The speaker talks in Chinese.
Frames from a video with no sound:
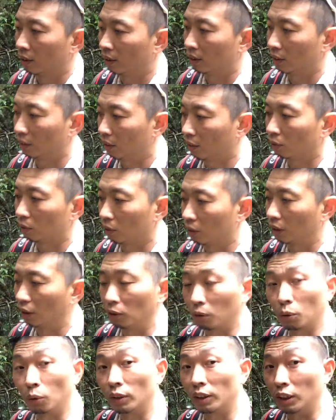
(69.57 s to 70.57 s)
希望说能
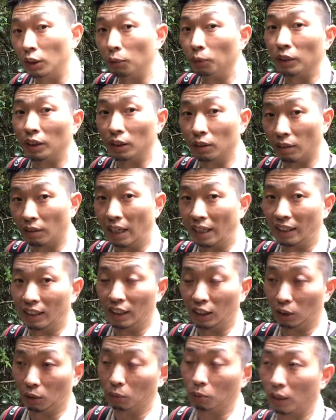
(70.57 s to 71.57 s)
多记录几种兰
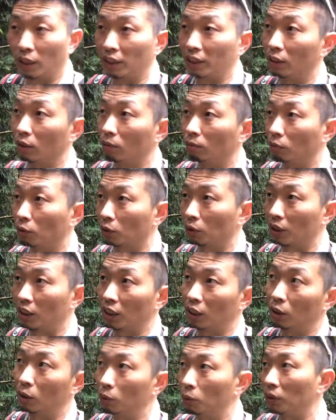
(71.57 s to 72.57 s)
科植物了，因为我们昨
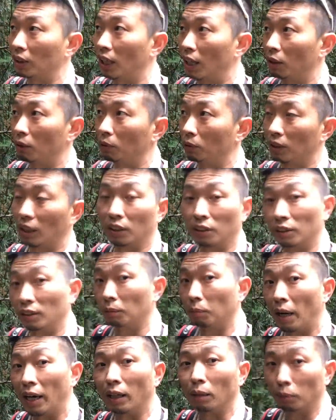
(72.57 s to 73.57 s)
天一路在路上就已
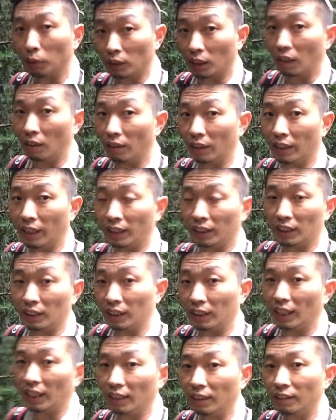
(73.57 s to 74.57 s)
经拍了不少了。那今
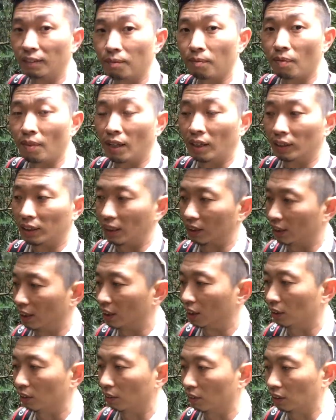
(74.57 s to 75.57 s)
天在森
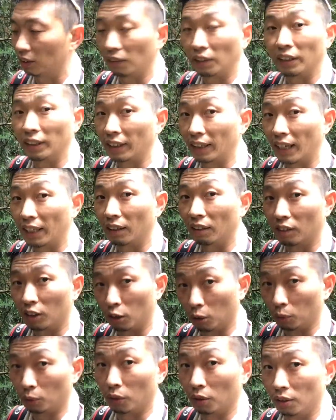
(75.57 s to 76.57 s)
林中，希望能看到
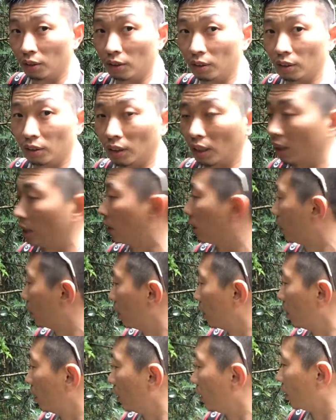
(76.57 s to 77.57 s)
更多。那，
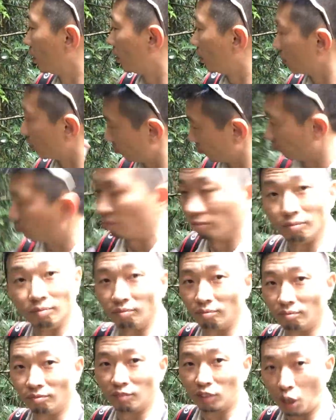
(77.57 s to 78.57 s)
嗯，
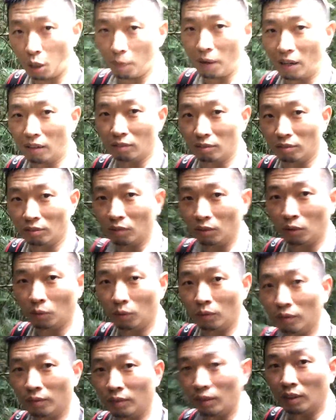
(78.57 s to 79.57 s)
超棒！
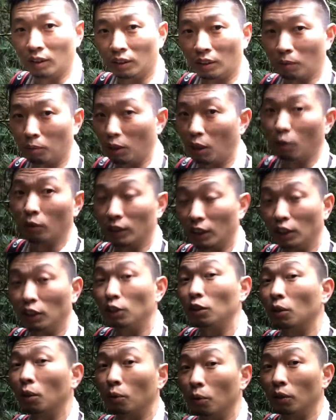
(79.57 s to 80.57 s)
想不到我曾
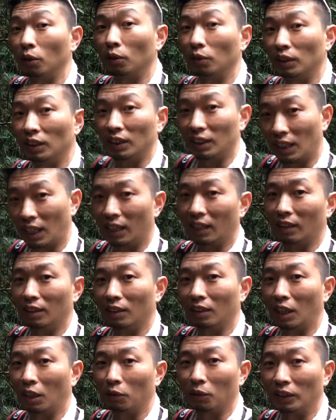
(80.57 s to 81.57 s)
经种过的东西，在
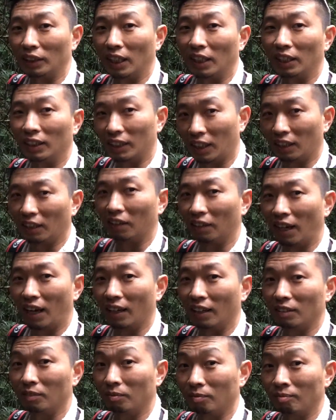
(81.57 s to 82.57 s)
它的原产地看到它
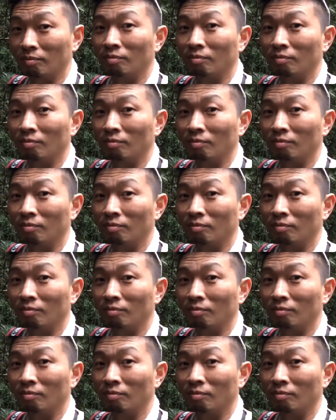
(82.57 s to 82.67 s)
了。